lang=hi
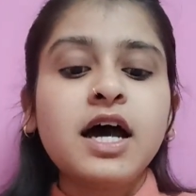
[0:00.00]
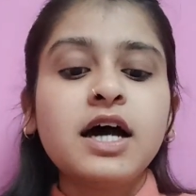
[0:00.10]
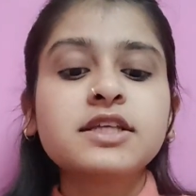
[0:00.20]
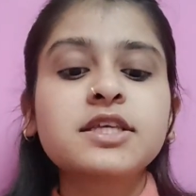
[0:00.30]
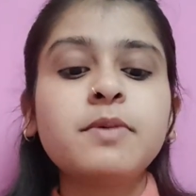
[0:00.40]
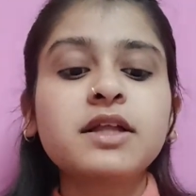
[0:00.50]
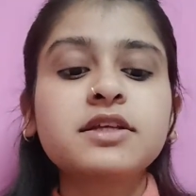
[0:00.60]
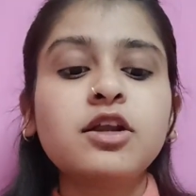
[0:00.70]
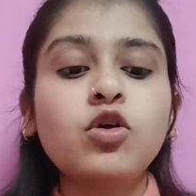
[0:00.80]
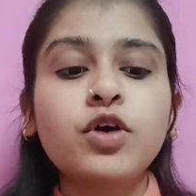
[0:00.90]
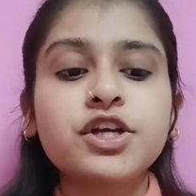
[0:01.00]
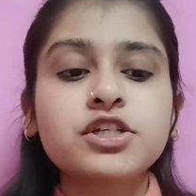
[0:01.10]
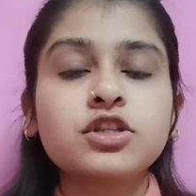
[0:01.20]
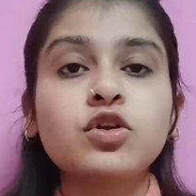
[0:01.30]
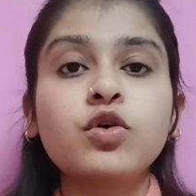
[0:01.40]
इसकी बात करें लोकेशन
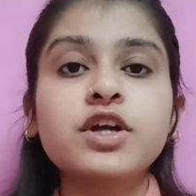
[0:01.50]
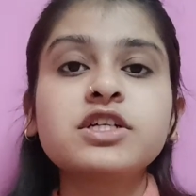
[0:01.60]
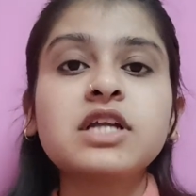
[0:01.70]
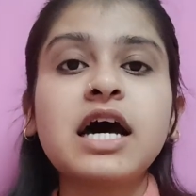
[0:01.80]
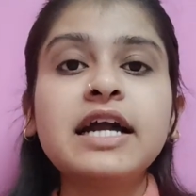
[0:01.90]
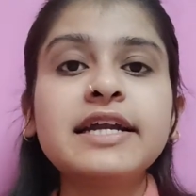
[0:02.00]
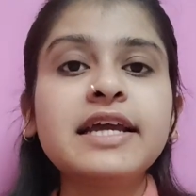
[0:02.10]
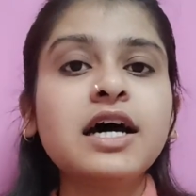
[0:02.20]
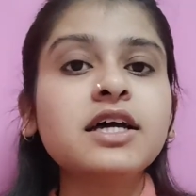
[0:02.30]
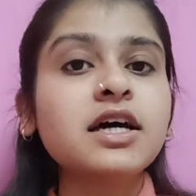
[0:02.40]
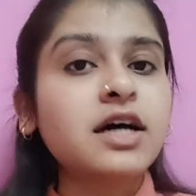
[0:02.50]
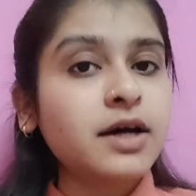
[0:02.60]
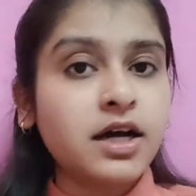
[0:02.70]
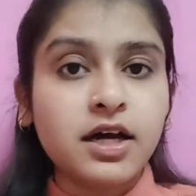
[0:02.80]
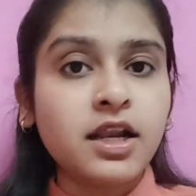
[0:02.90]
तो लोकेशन हांडिया
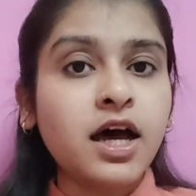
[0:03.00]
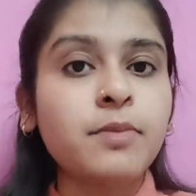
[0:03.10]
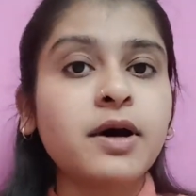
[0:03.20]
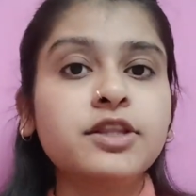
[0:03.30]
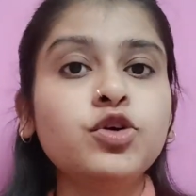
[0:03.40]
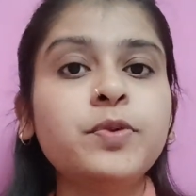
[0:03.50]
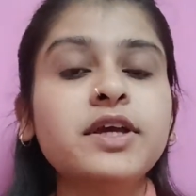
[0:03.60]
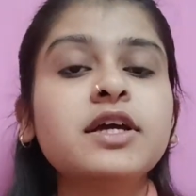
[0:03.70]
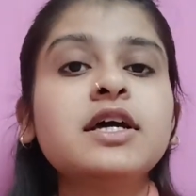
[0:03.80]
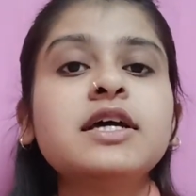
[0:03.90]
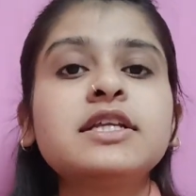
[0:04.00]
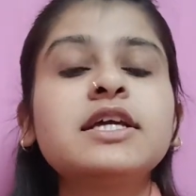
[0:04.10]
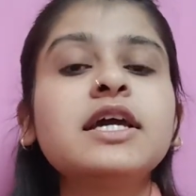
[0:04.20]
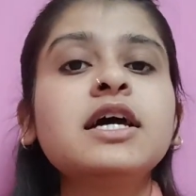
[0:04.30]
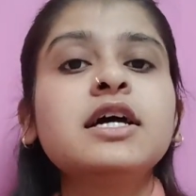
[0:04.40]
इलाहाबाद यूपी
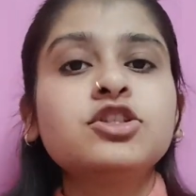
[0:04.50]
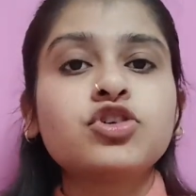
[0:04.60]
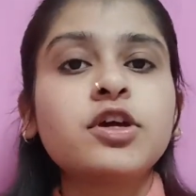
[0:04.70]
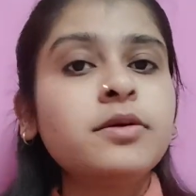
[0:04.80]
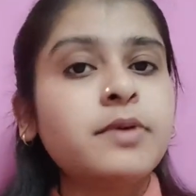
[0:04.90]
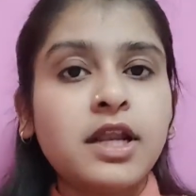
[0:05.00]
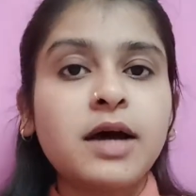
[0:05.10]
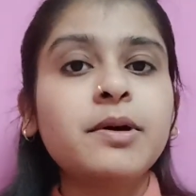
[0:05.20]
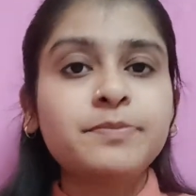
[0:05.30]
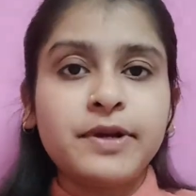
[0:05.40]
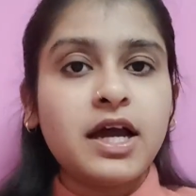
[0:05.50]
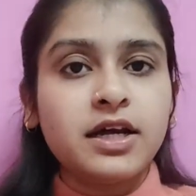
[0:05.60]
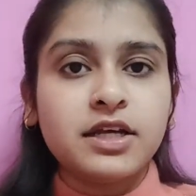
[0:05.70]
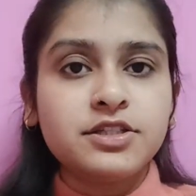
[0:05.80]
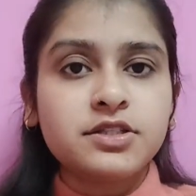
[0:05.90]
ठीक है जो कि अलाहाबाद
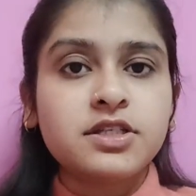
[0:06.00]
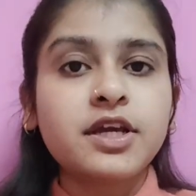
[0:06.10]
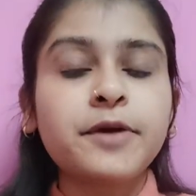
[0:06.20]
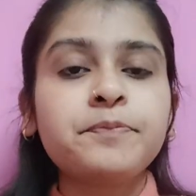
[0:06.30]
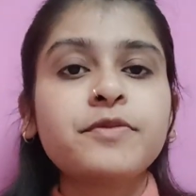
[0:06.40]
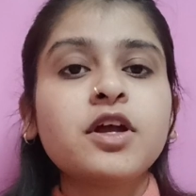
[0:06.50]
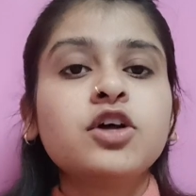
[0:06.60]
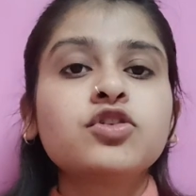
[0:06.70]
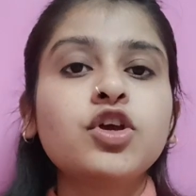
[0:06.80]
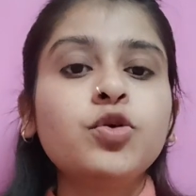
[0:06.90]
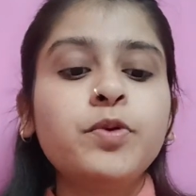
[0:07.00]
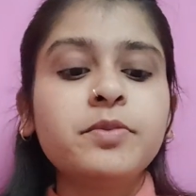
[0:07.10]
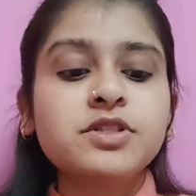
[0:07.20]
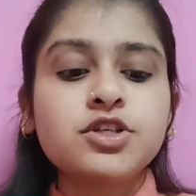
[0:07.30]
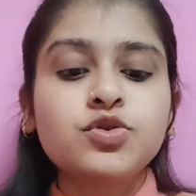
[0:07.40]
प्रयागराज ठीक है तो यूपी
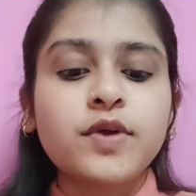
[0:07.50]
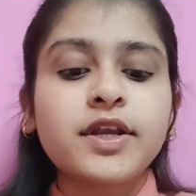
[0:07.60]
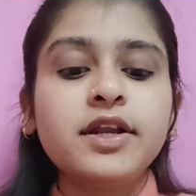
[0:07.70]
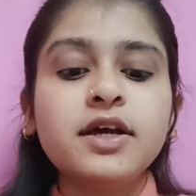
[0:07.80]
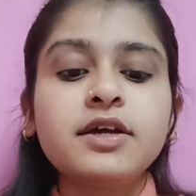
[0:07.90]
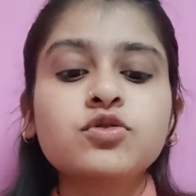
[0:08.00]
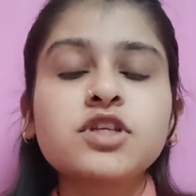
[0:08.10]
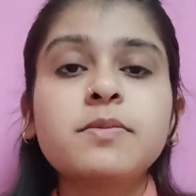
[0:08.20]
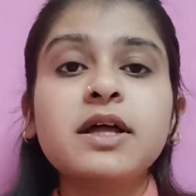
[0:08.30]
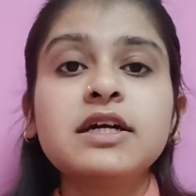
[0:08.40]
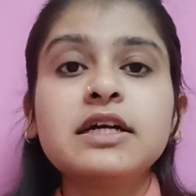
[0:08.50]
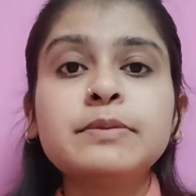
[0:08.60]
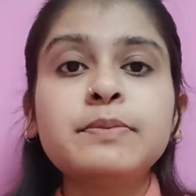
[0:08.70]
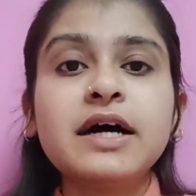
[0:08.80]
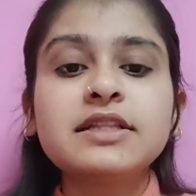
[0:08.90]
में सिचुएटेड है उसके बाद अगर
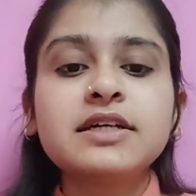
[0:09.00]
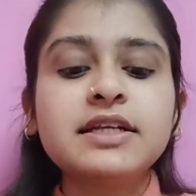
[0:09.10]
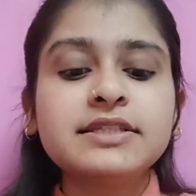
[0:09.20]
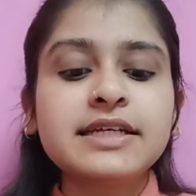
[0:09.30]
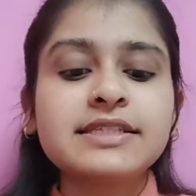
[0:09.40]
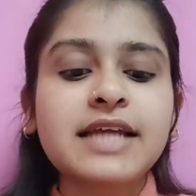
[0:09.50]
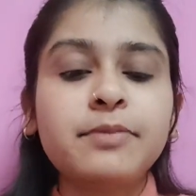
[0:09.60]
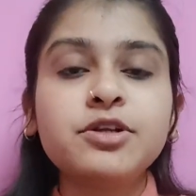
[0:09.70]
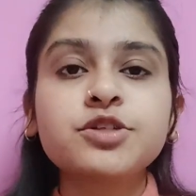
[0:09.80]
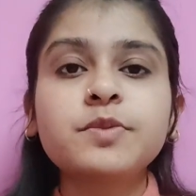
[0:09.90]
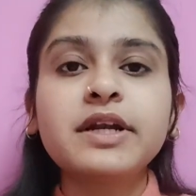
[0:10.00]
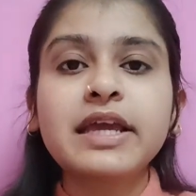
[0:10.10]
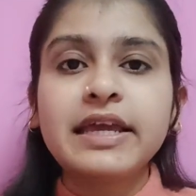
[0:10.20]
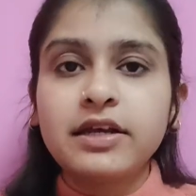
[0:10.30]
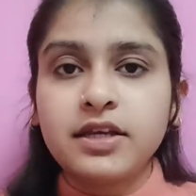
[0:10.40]
हम बात करें इसके इस्टेब्लिशमेंट
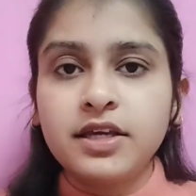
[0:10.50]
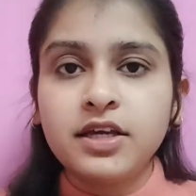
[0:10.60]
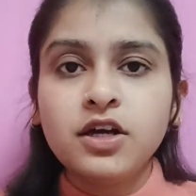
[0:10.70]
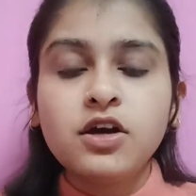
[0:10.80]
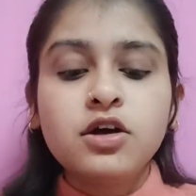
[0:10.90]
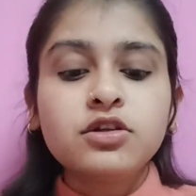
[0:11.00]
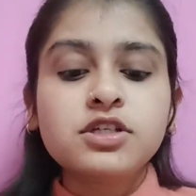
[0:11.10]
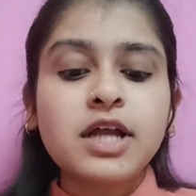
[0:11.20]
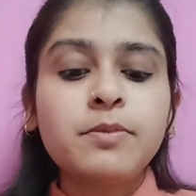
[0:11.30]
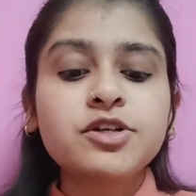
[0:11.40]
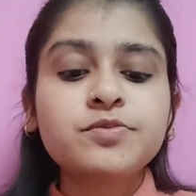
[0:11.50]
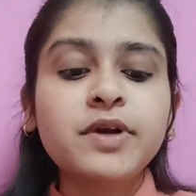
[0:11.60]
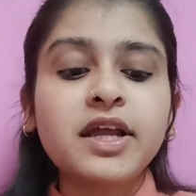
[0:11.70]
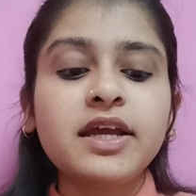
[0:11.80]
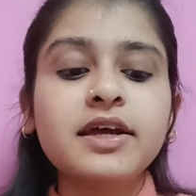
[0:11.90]
ईयर की तो
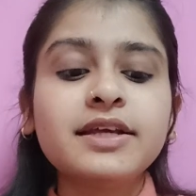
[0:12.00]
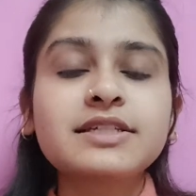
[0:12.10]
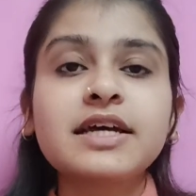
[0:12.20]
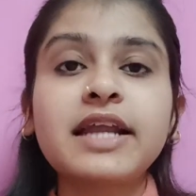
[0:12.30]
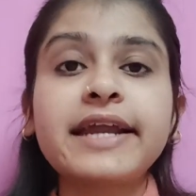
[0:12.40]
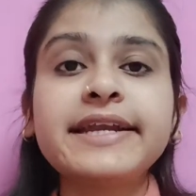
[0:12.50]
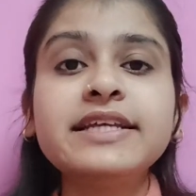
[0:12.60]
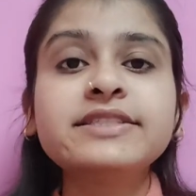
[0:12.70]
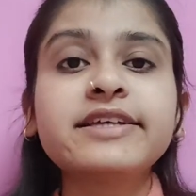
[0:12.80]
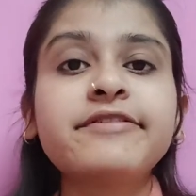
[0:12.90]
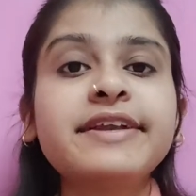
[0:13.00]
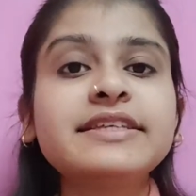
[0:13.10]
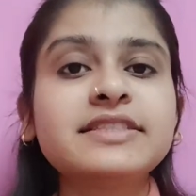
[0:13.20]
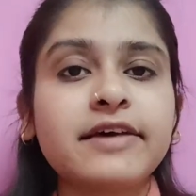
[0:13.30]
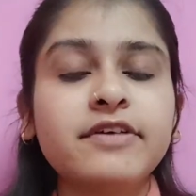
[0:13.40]
इस्टेब्लिशमेंट ईयर है इसका
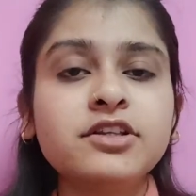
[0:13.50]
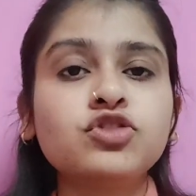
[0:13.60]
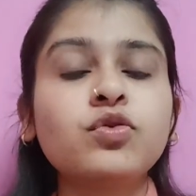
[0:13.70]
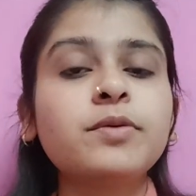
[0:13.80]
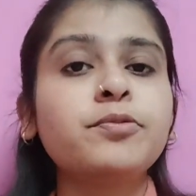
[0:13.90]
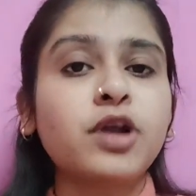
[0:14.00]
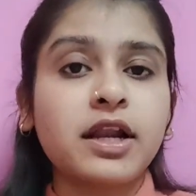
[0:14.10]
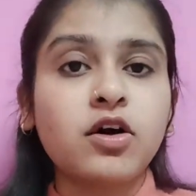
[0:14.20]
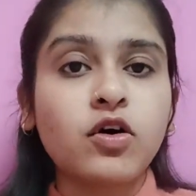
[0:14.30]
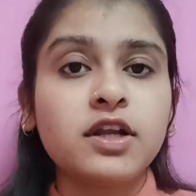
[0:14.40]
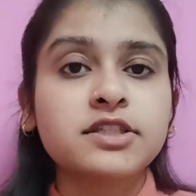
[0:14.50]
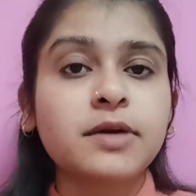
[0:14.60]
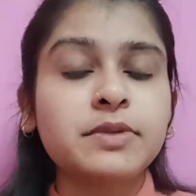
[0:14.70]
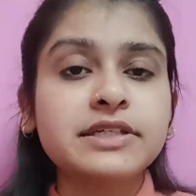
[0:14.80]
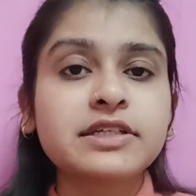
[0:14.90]
1977 जो कि पुराना कॉलेज
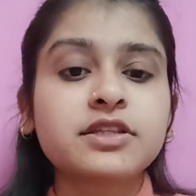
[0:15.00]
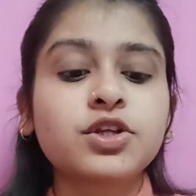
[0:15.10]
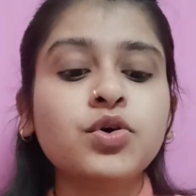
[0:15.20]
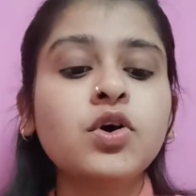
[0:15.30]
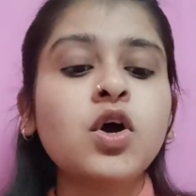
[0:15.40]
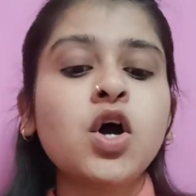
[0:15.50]
आप देख सकते हो